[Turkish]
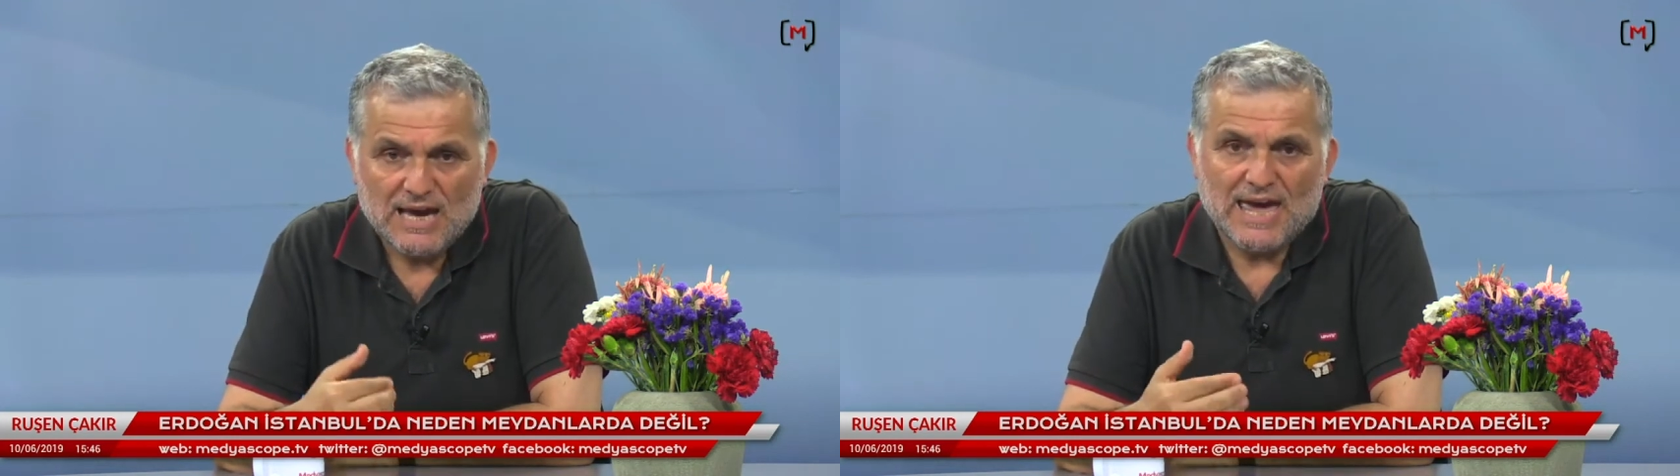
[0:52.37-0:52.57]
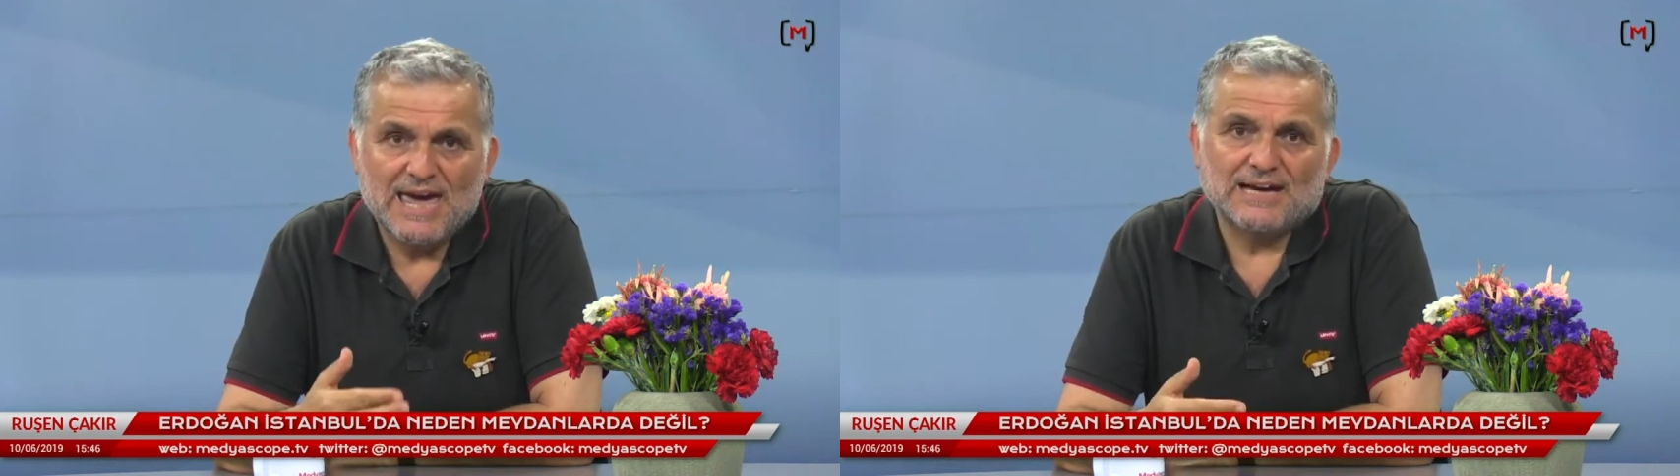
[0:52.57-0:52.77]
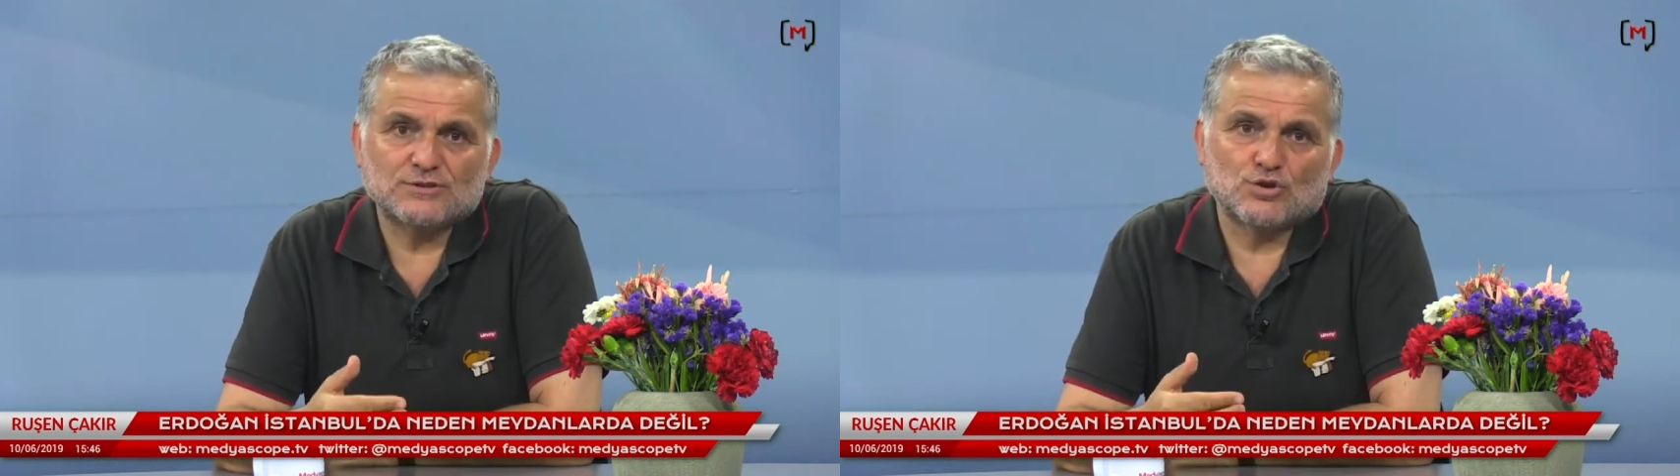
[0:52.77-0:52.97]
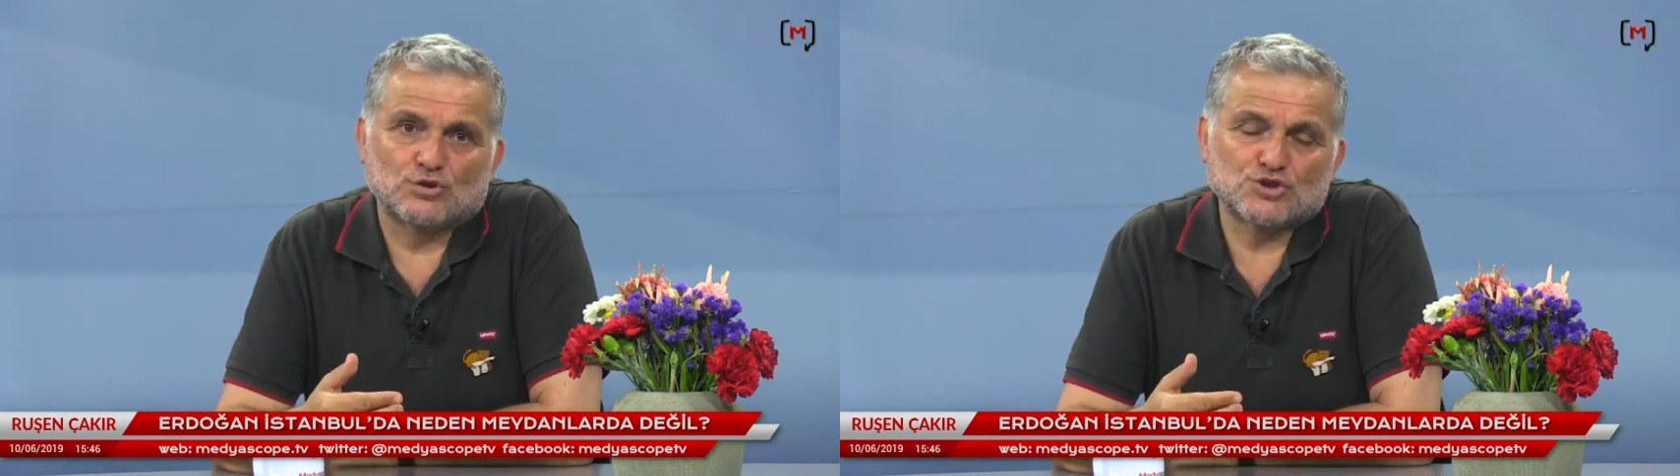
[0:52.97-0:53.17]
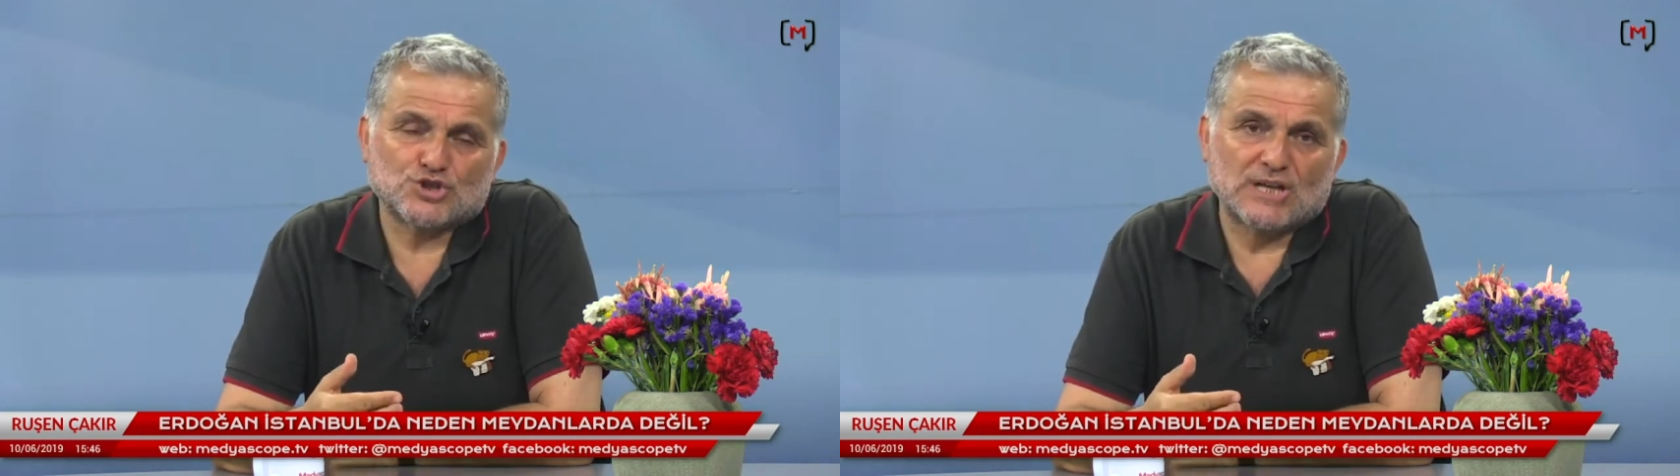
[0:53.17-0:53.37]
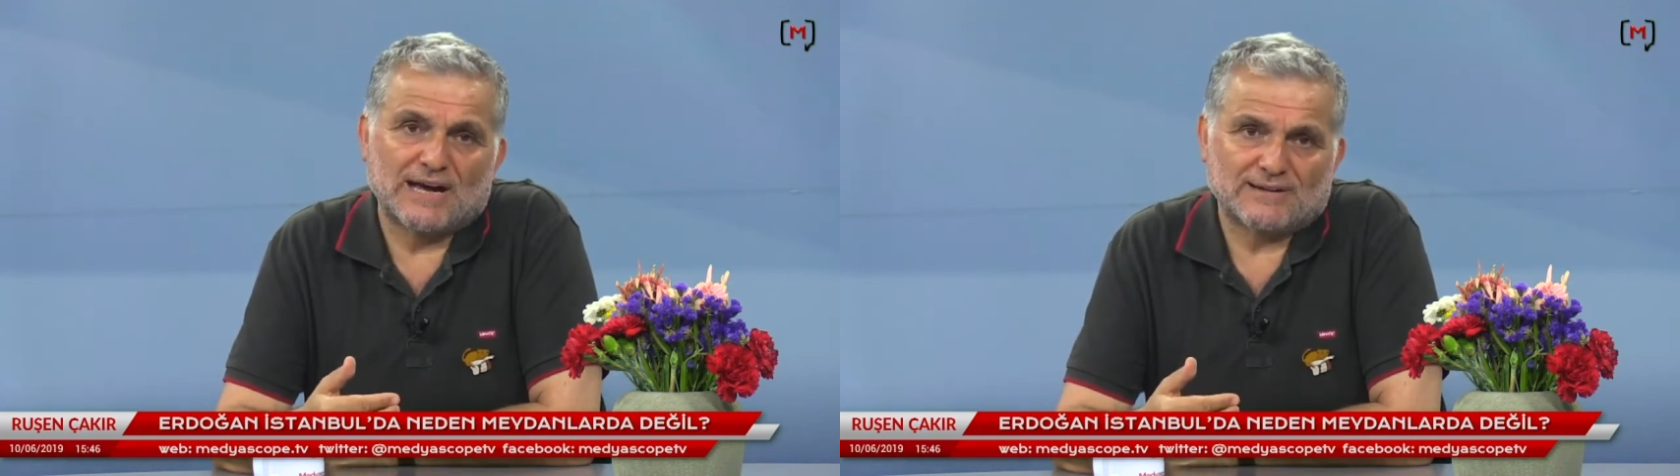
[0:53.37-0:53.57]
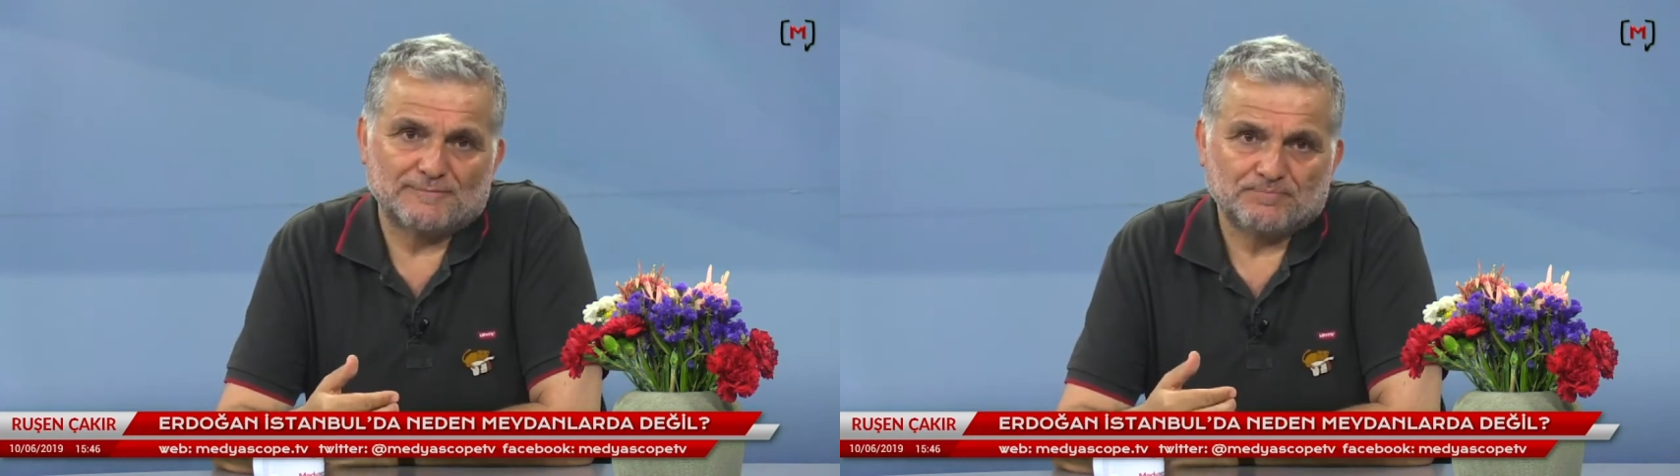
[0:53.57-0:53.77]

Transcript: eğer sonuçlar